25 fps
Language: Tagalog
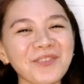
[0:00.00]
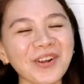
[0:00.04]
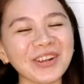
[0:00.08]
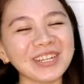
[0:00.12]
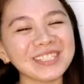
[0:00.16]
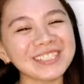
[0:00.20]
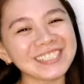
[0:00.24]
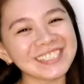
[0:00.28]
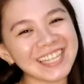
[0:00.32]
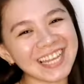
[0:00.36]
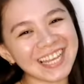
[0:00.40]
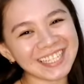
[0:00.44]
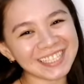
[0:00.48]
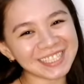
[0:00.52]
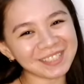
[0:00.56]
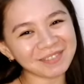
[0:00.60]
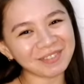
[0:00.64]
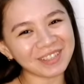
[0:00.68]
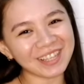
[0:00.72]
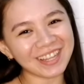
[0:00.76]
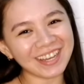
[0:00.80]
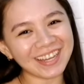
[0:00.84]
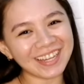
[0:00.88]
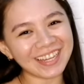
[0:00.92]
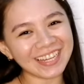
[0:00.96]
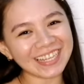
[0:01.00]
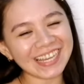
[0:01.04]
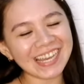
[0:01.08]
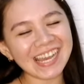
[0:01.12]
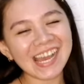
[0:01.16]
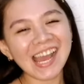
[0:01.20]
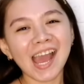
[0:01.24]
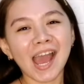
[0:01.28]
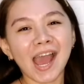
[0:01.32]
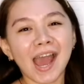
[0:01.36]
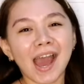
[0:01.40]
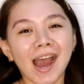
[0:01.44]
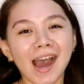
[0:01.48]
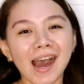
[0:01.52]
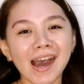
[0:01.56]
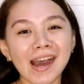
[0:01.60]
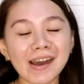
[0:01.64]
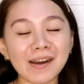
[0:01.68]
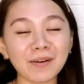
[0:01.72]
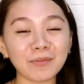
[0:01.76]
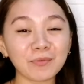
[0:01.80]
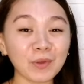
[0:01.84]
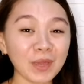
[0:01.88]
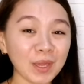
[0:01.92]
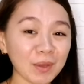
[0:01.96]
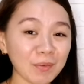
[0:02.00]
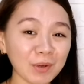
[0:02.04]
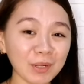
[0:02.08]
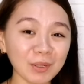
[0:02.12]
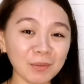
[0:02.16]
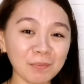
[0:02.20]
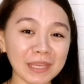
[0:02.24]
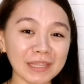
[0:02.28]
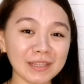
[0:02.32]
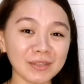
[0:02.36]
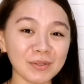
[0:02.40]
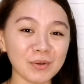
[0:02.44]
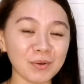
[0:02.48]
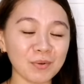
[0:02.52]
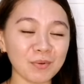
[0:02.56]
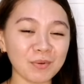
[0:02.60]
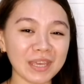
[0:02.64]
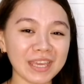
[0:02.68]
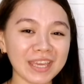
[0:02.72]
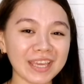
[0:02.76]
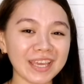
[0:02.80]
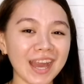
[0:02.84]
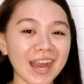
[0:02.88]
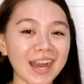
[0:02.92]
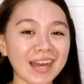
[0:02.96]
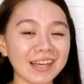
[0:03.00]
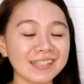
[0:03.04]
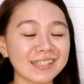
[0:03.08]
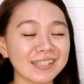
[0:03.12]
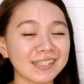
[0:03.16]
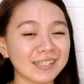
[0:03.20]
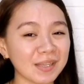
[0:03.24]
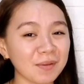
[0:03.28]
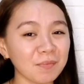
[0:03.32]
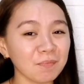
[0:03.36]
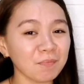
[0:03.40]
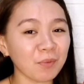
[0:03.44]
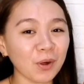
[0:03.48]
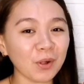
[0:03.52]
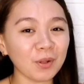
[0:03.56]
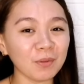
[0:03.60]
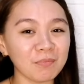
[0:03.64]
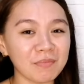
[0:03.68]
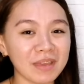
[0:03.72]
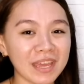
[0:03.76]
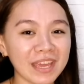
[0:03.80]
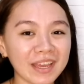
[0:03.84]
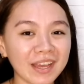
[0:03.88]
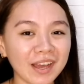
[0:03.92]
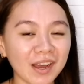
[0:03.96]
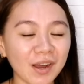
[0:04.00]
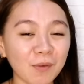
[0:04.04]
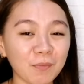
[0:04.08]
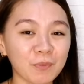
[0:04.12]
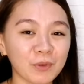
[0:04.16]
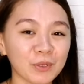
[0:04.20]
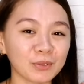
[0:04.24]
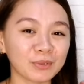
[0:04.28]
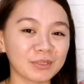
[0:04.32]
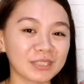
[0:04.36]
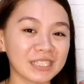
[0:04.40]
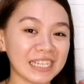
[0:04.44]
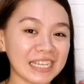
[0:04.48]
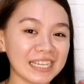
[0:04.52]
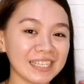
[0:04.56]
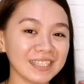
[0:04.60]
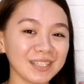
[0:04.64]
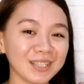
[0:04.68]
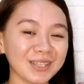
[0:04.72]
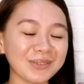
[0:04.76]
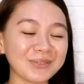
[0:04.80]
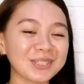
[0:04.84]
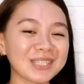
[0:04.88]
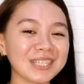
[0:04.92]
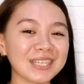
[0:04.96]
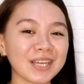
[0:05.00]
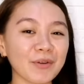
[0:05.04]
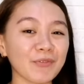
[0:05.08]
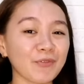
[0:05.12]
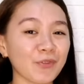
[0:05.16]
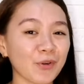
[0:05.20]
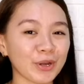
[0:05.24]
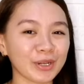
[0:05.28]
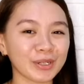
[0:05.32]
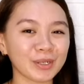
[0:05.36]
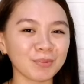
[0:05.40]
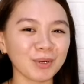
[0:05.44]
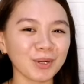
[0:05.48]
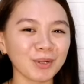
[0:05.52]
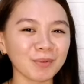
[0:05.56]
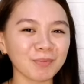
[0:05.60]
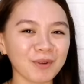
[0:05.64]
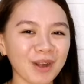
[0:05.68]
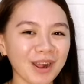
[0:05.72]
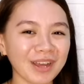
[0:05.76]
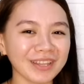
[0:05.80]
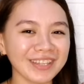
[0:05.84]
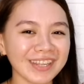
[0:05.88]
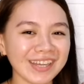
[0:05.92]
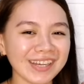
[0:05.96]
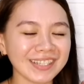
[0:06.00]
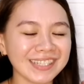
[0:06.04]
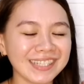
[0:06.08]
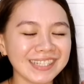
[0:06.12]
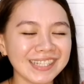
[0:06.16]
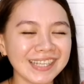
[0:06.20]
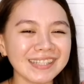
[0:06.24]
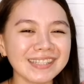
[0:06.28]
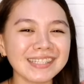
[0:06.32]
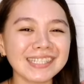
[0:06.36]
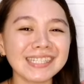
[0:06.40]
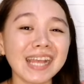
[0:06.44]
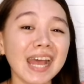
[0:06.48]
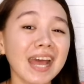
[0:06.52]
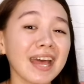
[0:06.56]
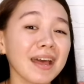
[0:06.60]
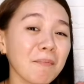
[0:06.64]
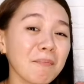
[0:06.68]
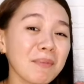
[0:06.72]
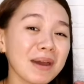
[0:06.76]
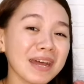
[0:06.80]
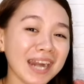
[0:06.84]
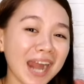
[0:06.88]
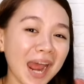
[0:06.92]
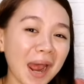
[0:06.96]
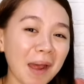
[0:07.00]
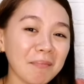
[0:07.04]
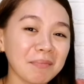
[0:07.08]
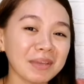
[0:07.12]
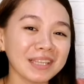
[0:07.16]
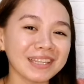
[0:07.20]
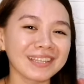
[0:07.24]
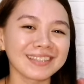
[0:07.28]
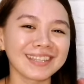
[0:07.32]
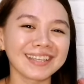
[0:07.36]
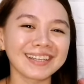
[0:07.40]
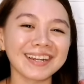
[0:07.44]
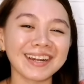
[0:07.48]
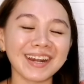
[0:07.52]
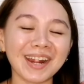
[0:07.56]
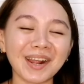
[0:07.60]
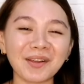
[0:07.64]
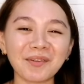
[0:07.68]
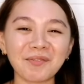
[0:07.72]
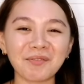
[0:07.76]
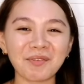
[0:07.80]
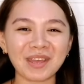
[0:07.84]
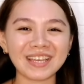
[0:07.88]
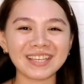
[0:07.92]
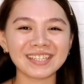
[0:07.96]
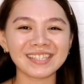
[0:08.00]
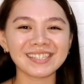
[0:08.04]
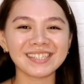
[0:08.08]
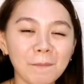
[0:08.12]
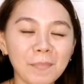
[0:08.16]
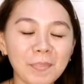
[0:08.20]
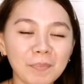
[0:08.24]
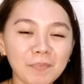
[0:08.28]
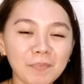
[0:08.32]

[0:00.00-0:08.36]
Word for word: for today's vlog, uh, we will be doing a simple makeup routine using affordable products since marami na nag-request.